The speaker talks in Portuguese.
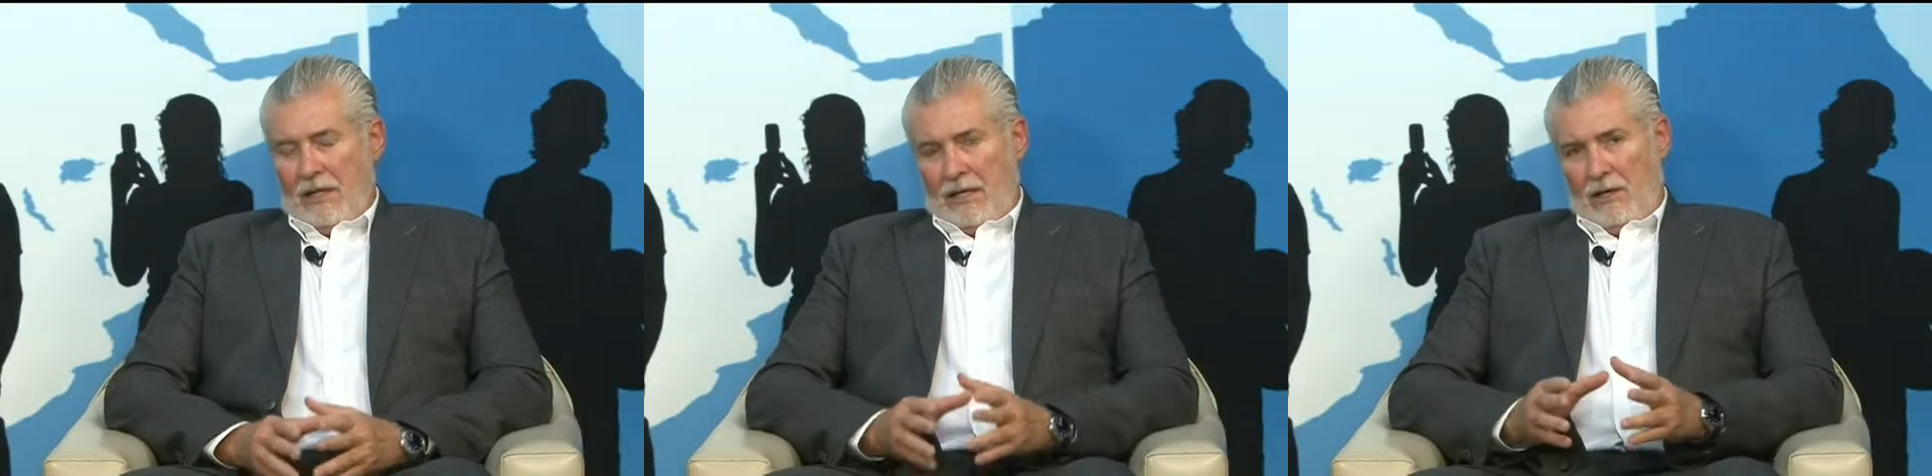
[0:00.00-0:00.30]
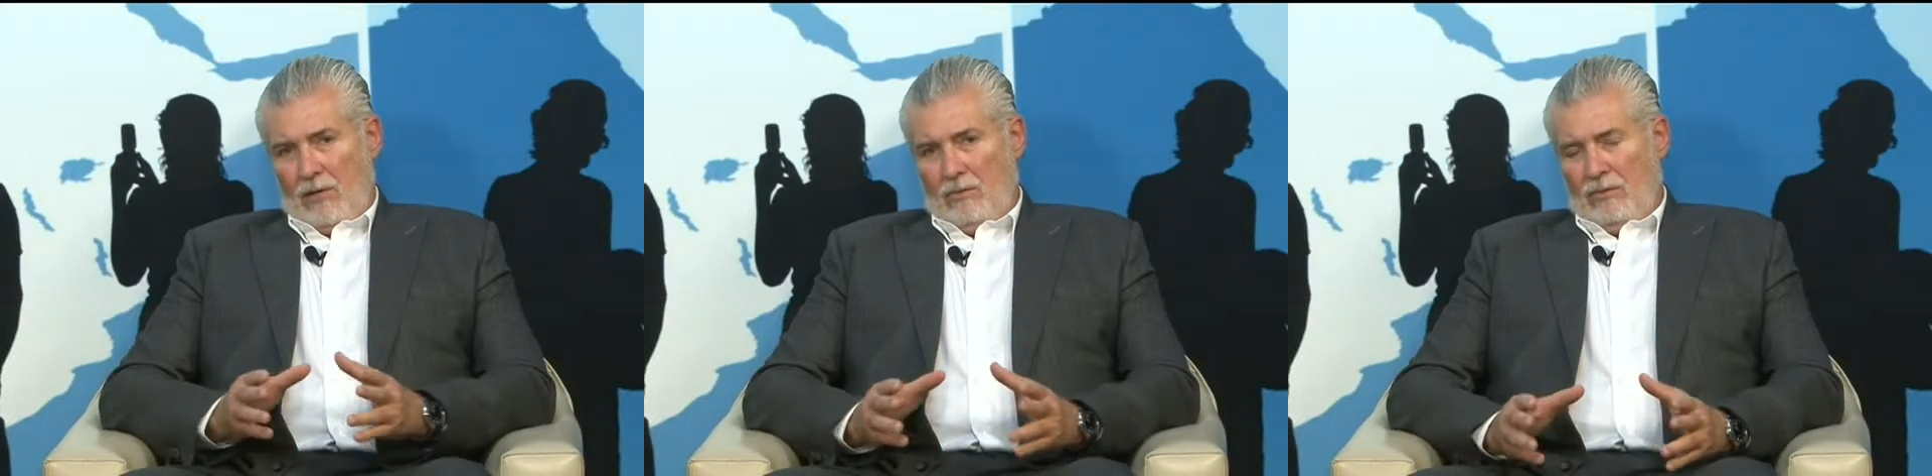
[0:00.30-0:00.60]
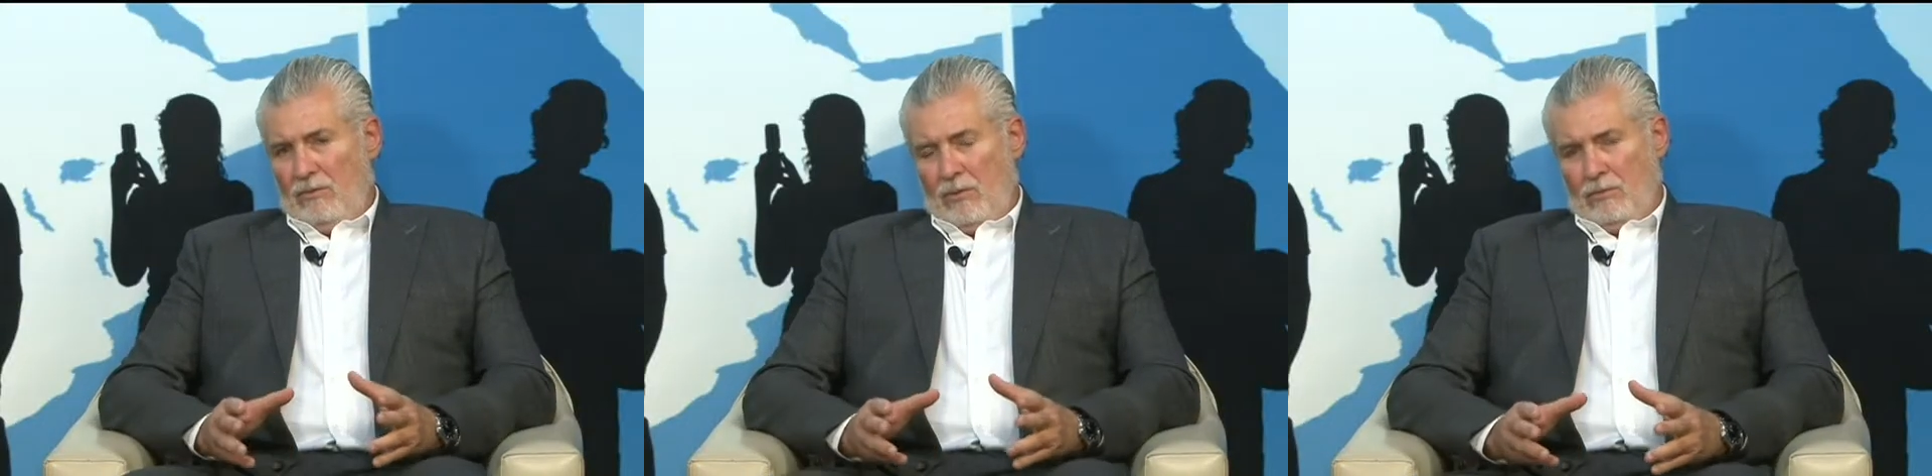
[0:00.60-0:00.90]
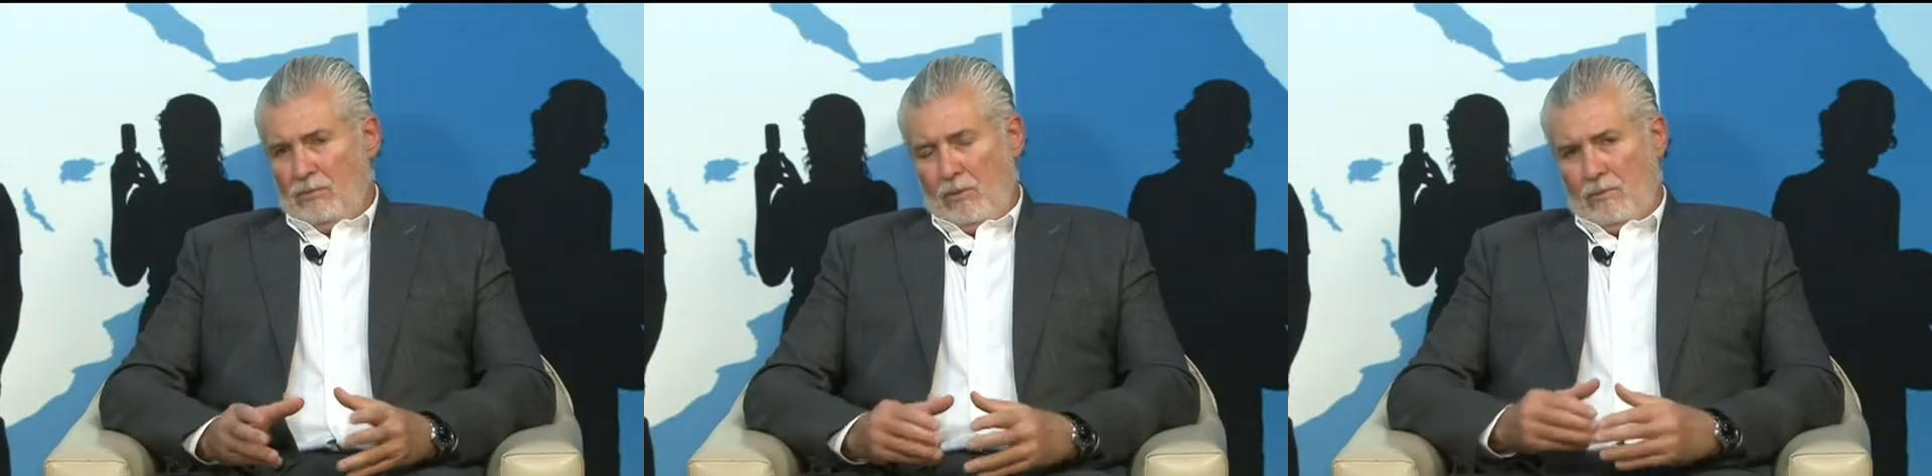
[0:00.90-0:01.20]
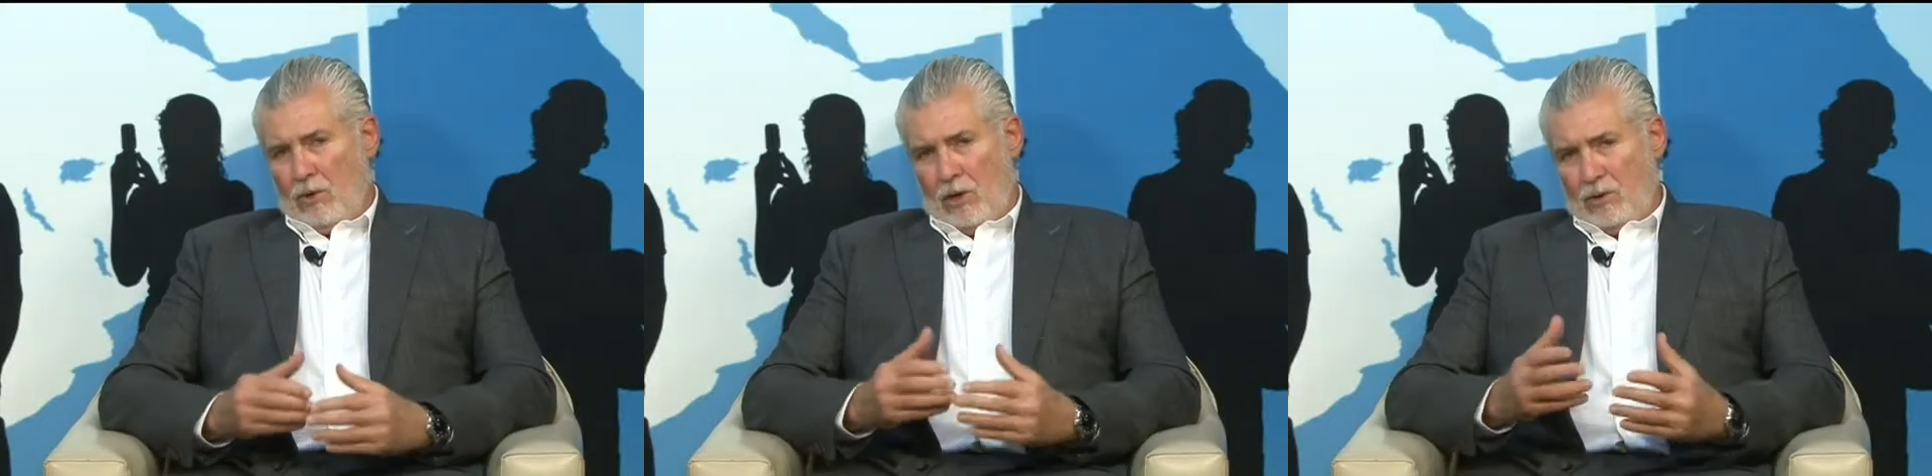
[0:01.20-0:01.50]
eu não, não
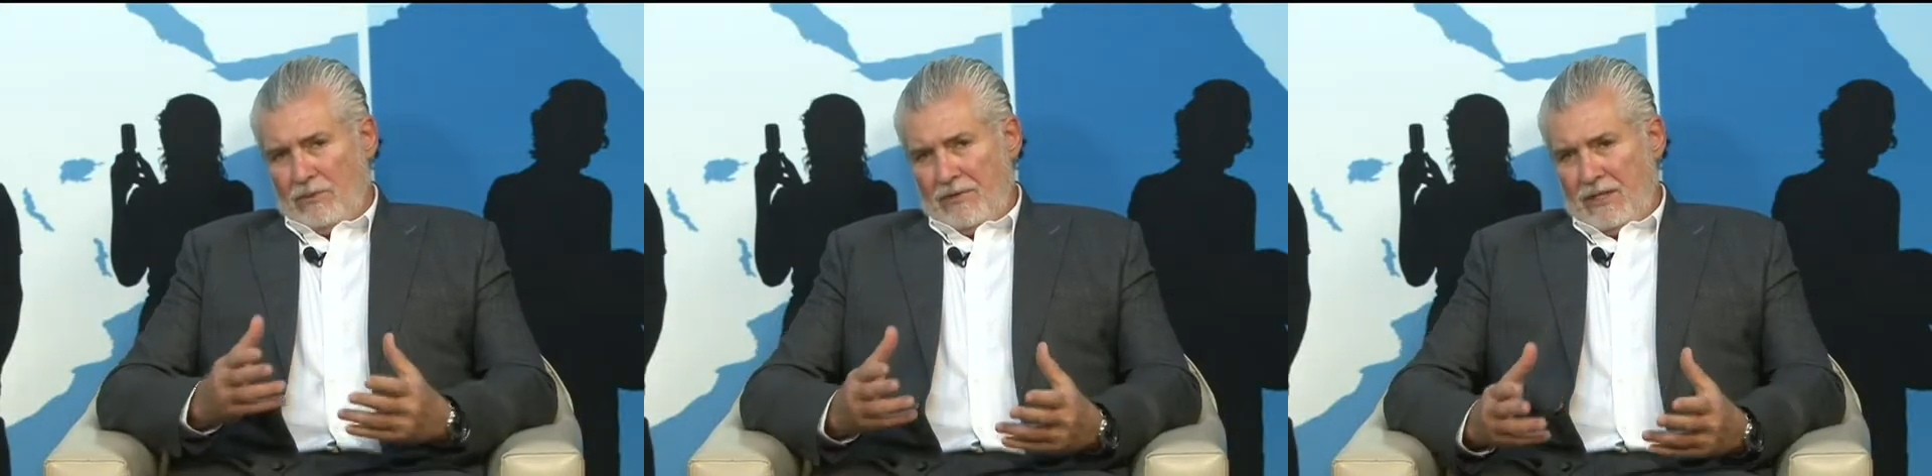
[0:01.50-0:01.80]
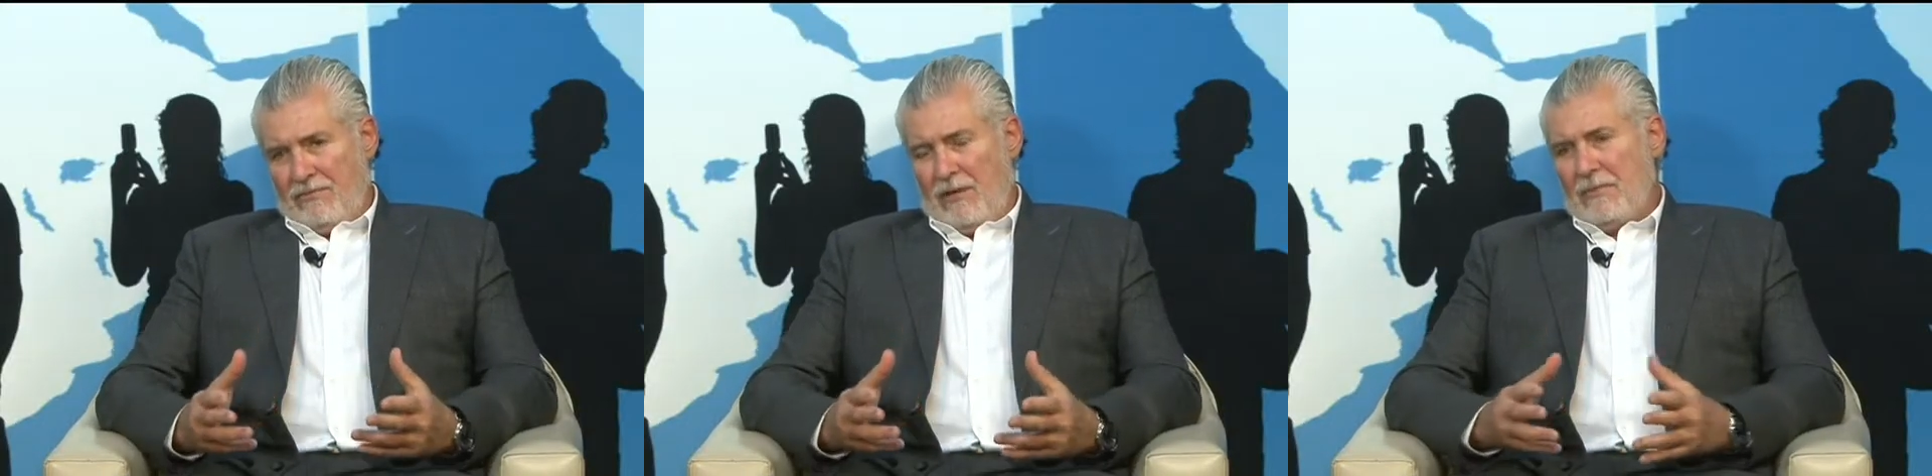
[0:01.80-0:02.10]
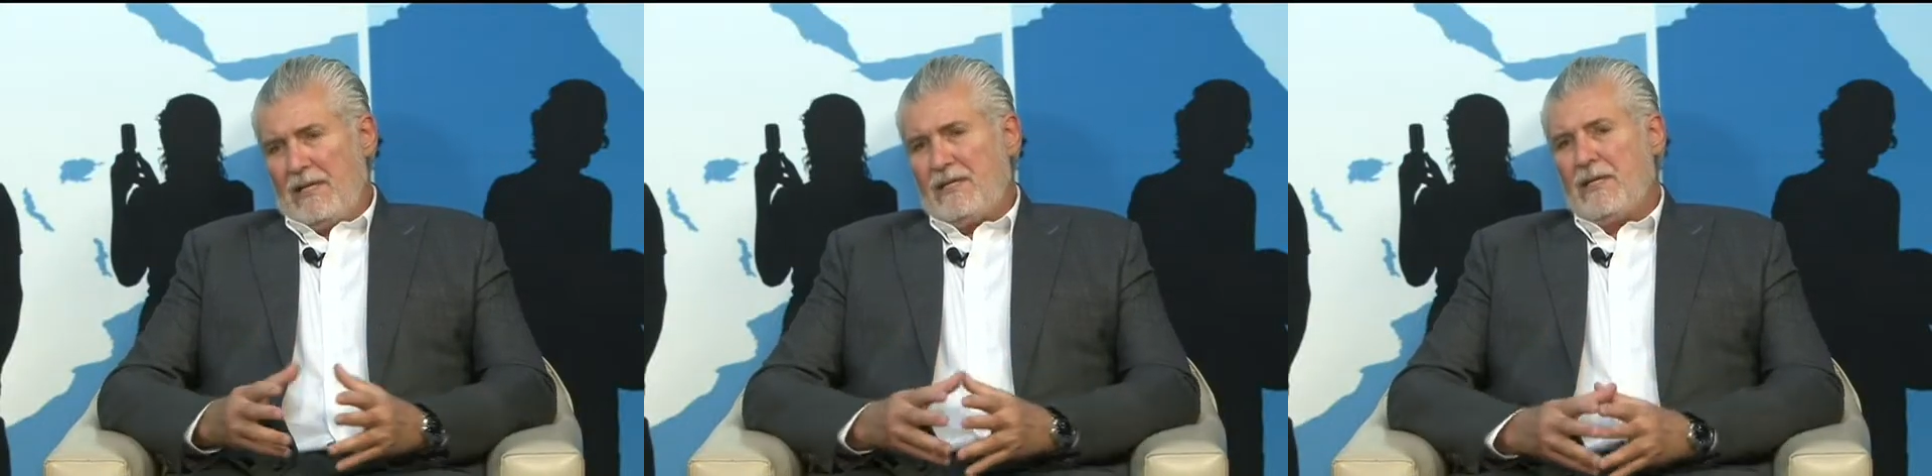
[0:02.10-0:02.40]
posso efetivamente